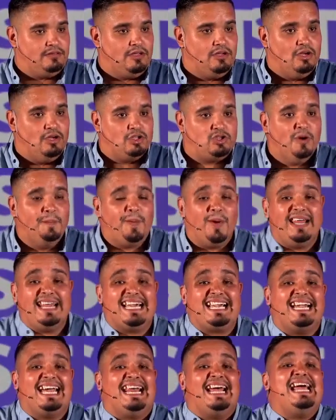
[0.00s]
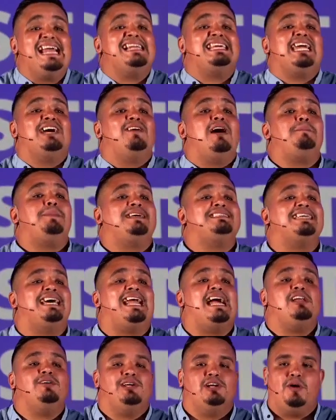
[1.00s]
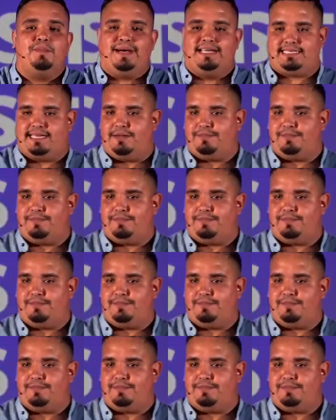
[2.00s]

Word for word: Tú puedes creer que va a pasar algo y no pasa.